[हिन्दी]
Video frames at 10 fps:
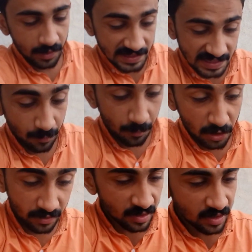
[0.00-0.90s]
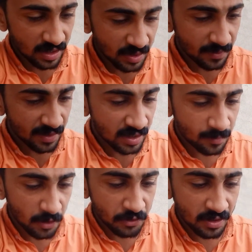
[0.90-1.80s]
इसके आप पाउडर लगानी पड़ेगी
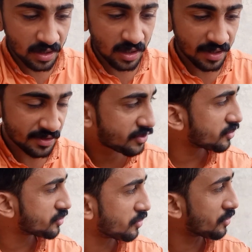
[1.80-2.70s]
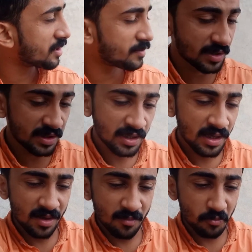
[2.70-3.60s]
पाउडर लगा के इसको छोड़ते हैं भाई
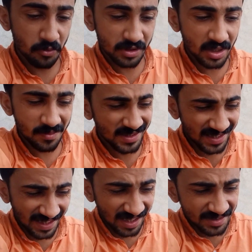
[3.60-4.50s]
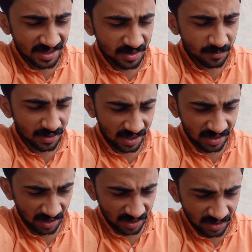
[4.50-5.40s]
मुझे नहीं पता क्या सीन बना
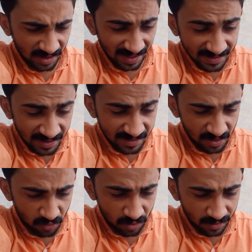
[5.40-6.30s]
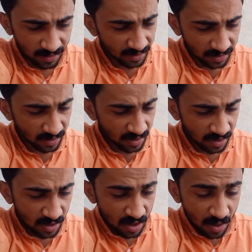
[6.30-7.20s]
है यार ये कैसे इसके खून इतना निकल आया
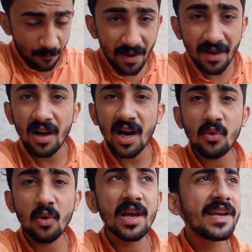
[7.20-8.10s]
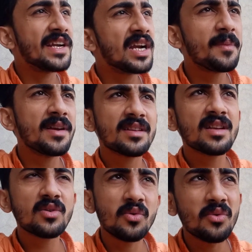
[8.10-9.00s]
मैं हैरान हो गया ईंट पे
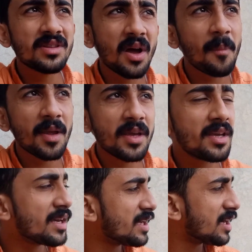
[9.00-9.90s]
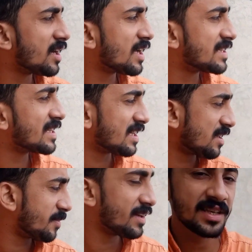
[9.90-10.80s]
इतना खून था भाई कि यार ऐसे
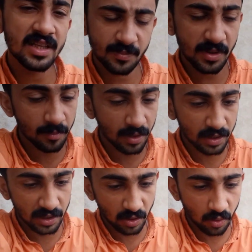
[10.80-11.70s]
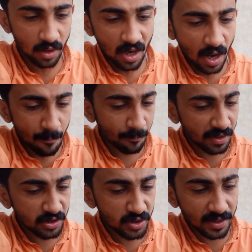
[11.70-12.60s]
जैसे बिल्ली ने इस पर हमला किया हो
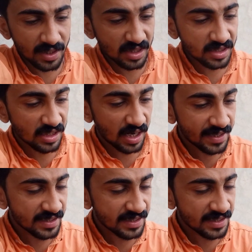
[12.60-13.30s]
बिल्ली तो भाई अंदर जा ही